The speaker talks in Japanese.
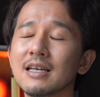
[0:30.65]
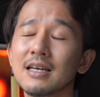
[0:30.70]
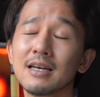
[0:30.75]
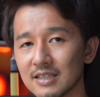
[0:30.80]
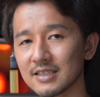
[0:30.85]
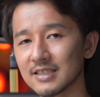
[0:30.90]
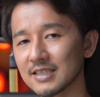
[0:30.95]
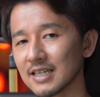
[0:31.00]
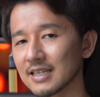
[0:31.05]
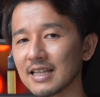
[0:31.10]

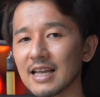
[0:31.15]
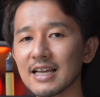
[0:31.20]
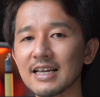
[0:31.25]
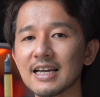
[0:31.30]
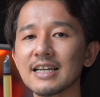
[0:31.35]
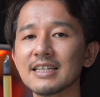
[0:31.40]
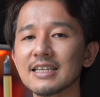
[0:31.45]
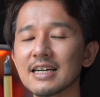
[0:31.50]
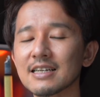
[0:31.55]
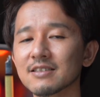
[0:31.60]
被写体
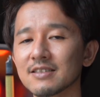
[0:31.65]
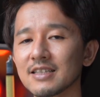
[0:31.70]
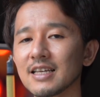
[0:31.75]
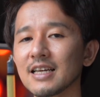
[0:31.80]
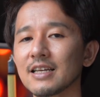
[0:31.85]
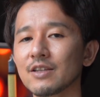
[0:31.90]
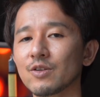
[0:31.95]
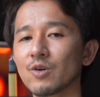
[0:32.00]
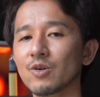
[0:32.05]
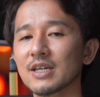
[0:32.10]
がいなく
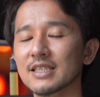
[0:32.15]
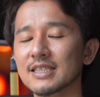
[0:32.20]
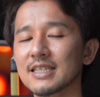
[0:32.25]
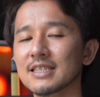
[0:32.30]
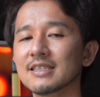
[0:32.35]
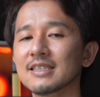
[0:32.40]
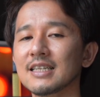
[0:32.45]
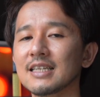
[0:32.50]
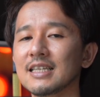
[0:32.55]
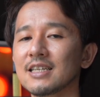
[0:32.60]
て動画
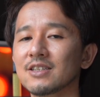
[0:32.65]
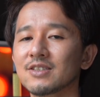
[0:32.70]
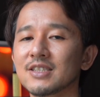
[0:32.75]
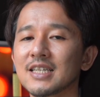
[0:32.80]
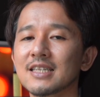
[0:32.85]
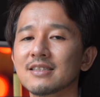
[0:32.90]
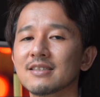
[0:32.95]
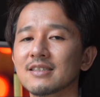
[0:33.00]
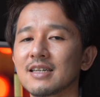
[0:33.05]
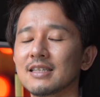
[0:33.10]
撮影に行く
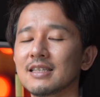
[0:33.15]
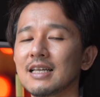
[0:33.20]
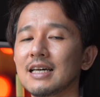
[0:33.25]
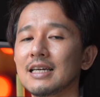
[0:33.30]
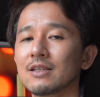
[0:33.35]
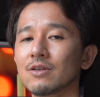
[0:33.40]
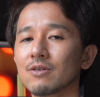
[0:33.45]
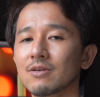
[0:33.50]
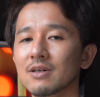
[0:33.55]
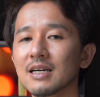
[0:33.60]
チャンスがな
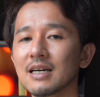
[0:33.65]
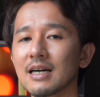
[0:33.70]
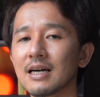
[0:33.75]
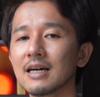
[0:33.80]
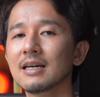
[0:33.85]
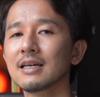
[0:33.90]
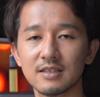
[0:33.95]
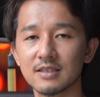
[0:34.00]
いとか、